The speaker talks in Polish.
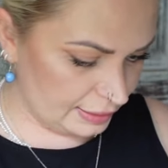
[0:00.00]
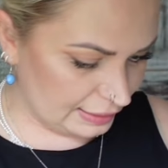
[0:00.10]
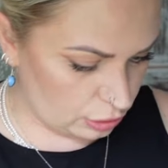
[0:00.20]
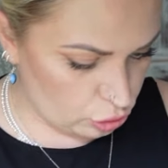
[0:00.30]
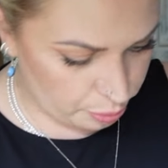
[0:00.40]

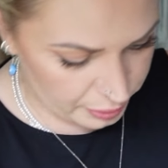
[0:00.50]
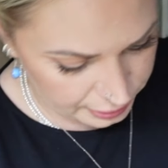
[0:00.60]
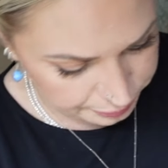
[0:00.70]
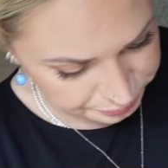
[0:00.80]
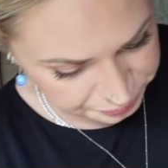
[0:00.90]

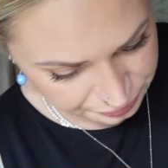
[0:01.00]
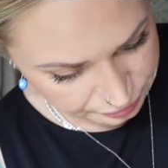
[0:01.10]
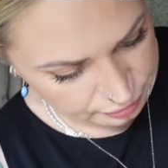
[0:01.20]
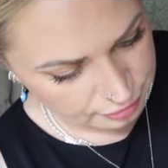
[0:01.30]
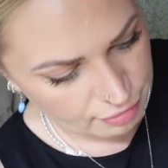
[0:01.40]
zakupy
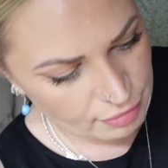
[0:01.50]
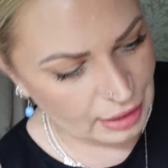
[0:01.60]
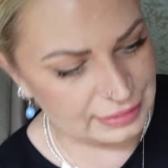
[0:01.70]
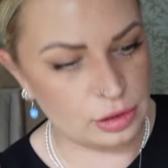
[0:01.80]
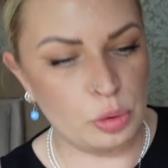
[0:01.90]

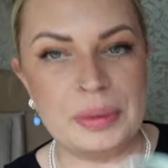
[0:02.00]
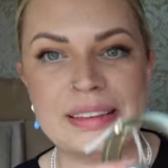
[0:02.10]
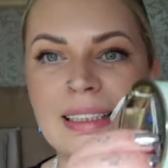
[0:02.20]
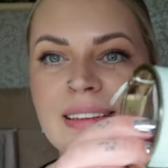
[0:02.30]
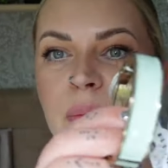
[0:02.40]
zakupy
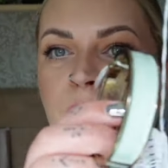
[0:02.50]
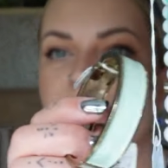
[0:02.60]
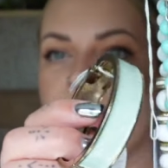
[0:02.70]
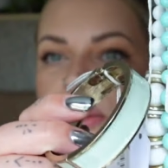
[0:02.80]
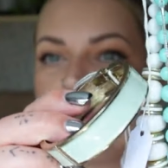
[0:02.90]
zacne
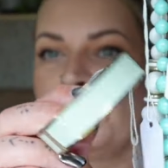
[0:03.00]
poceni,